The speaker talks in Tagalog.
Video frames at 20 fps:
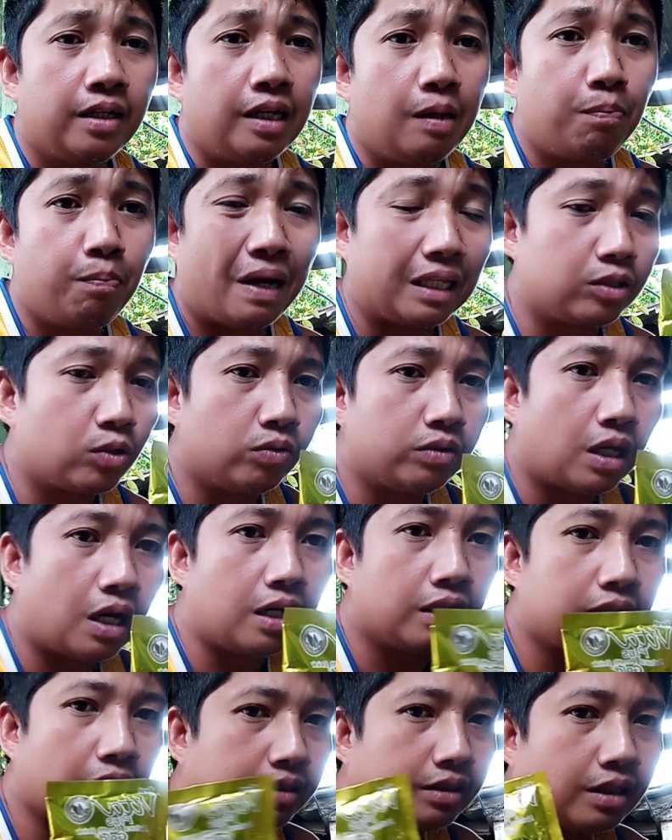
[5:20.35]
i-plot ko na
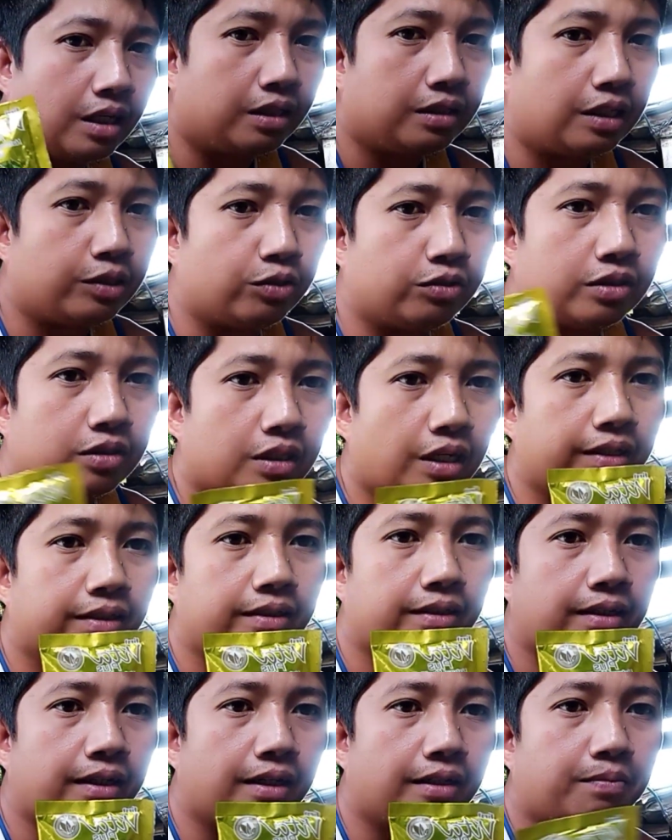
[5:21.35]
lang sa screen dito sa
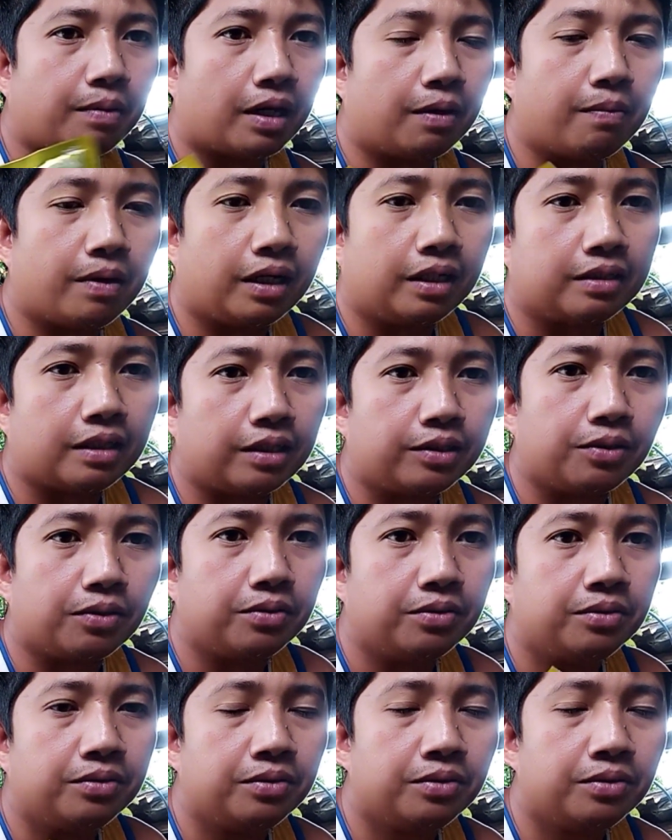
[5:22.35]
side. Yan, para makita nyo.